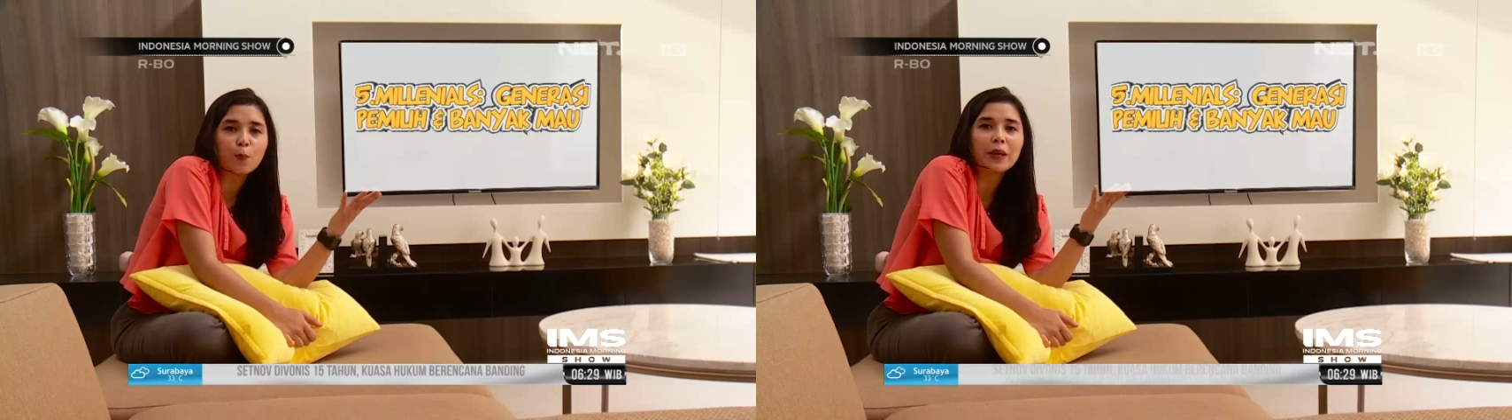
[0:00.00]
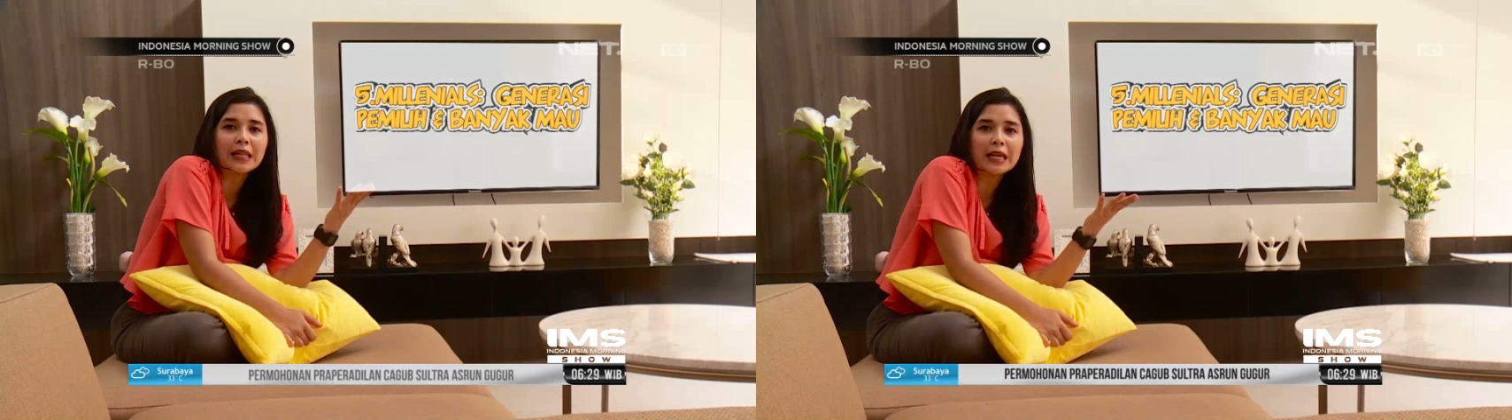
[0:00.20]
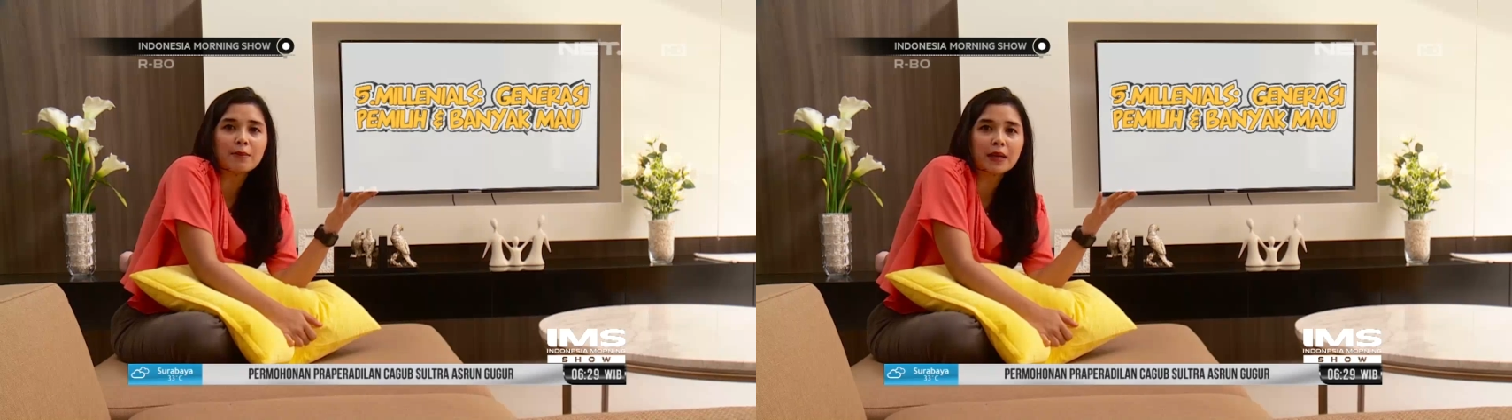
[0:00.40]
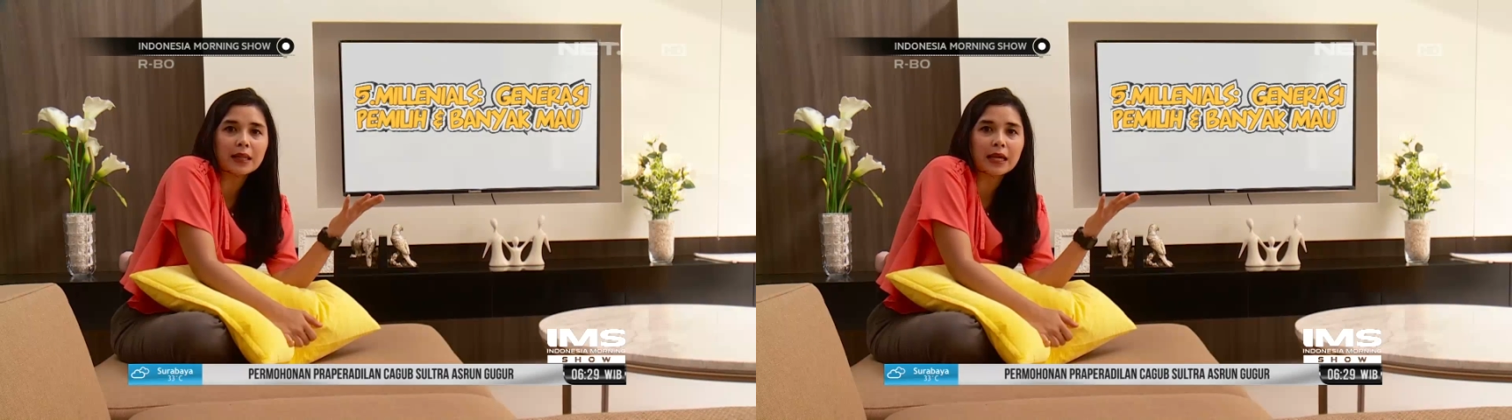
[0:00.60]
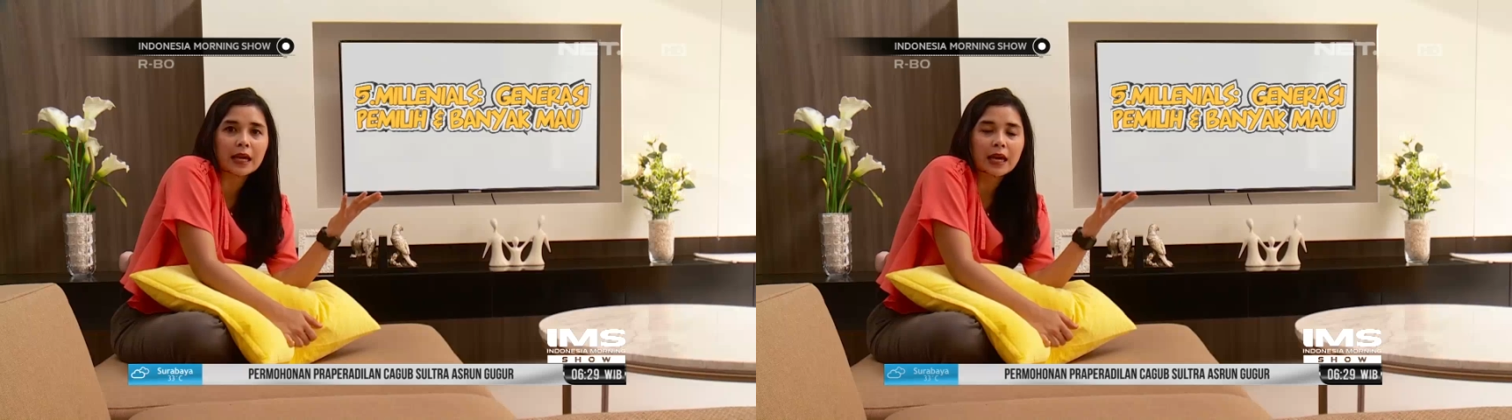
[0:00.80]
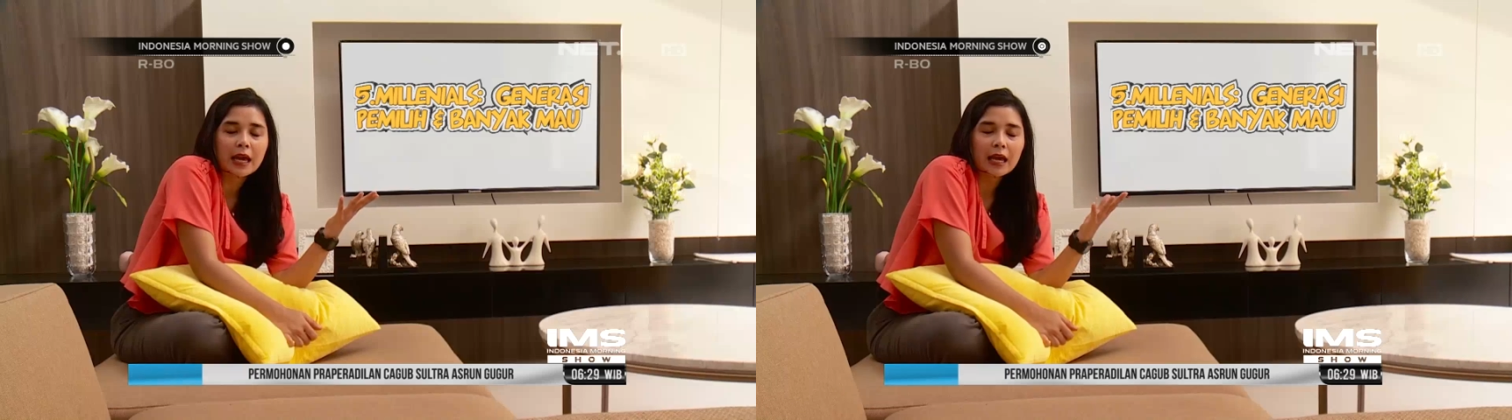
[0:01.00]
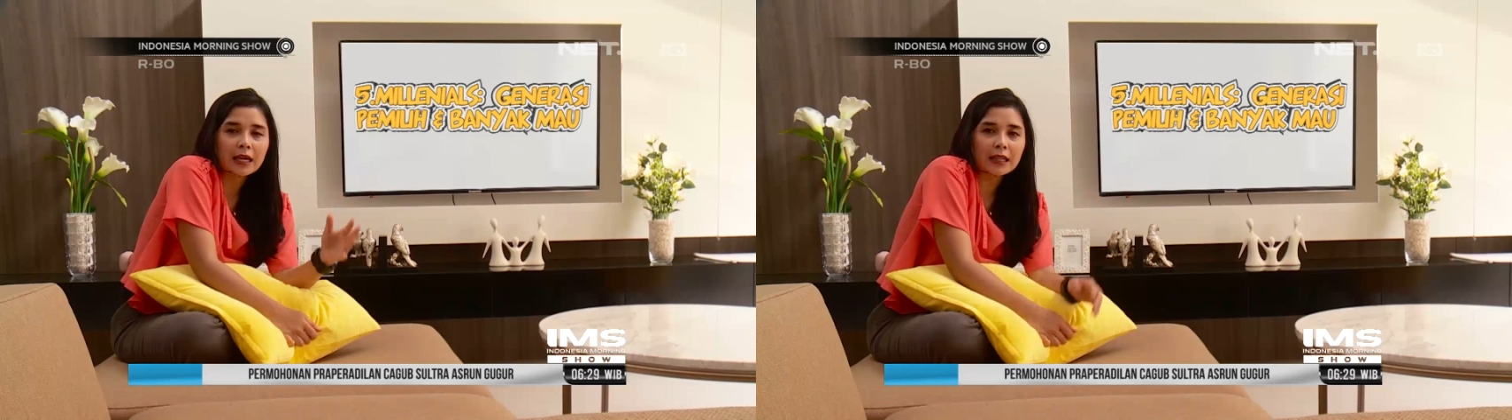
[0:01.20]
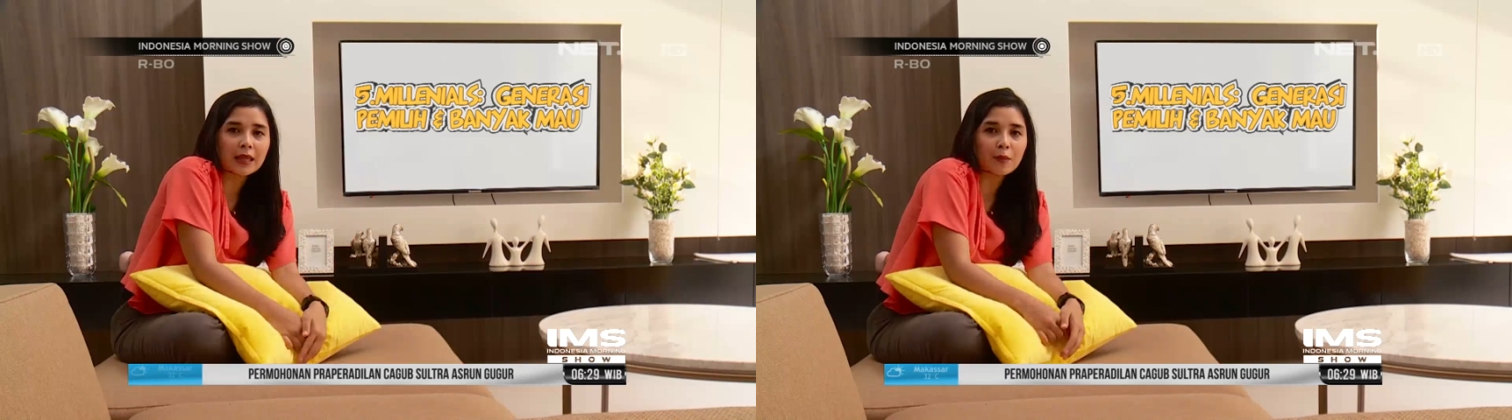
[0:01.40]
milih-milih.
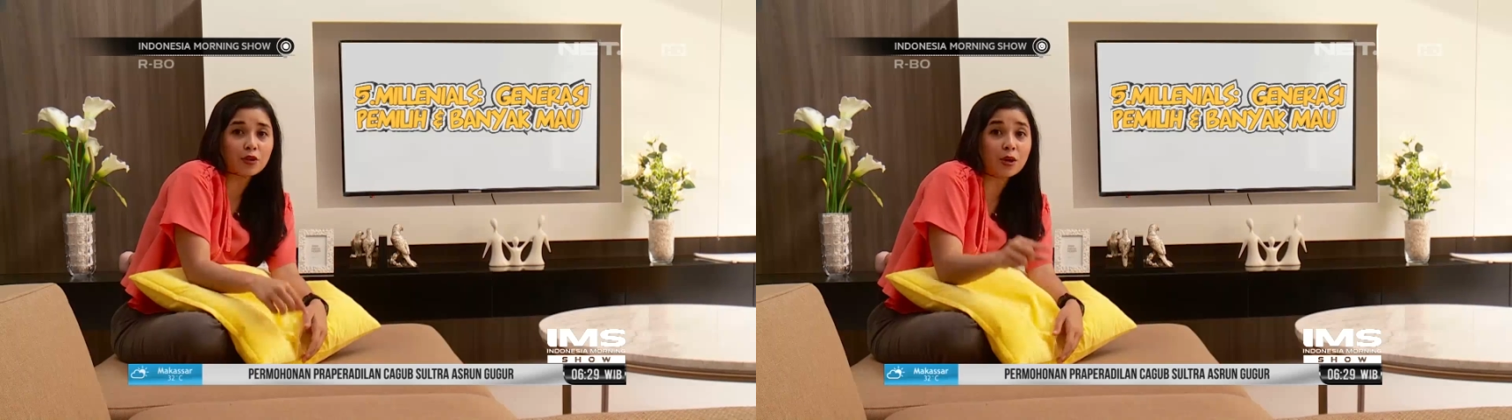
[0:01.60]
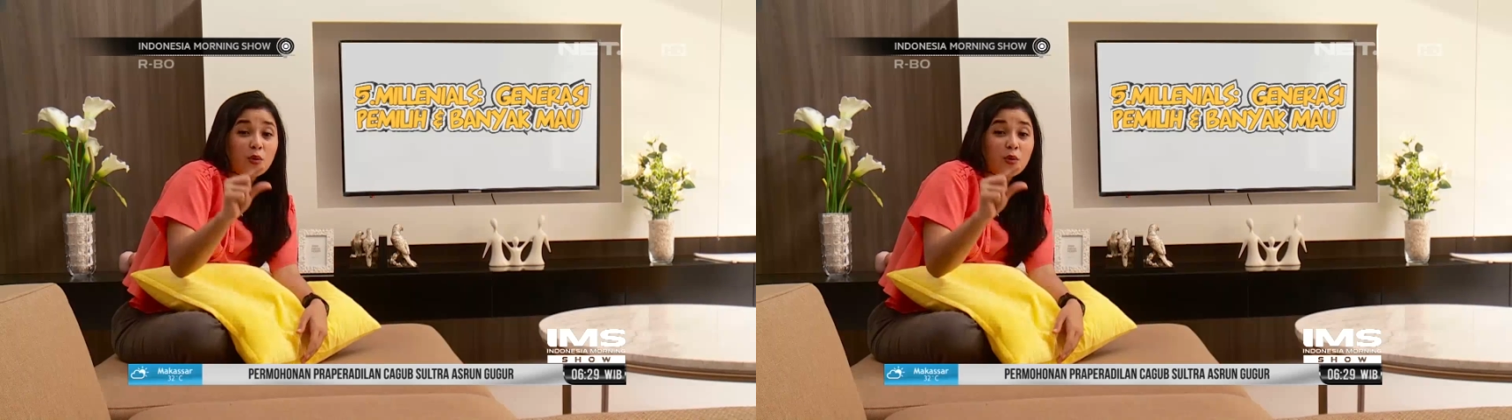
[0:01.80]
Kita punya